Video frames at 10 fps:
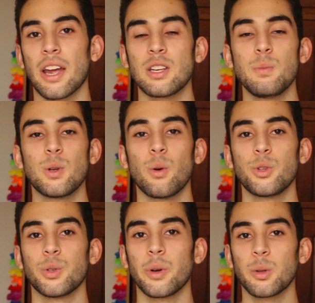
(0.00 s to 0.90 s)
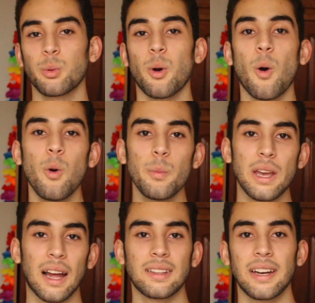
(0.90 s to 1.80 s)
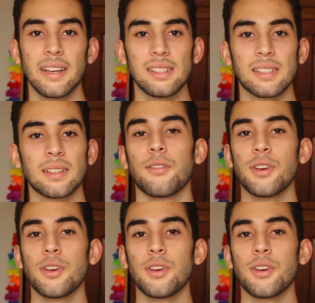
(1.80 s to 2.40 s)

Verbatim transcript: Redmi Note 8 ou Mi A3,